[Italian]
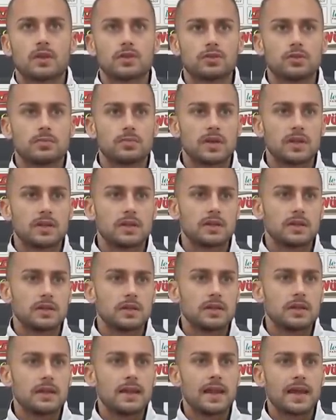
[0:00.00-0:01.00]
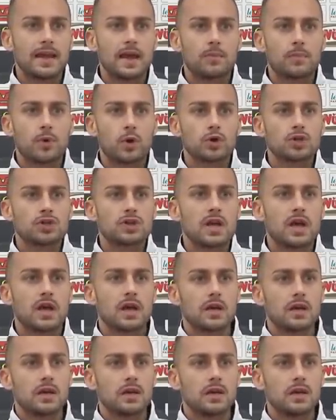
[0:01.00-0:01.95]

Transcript: insomma, in Ma Lega Pro... conosci le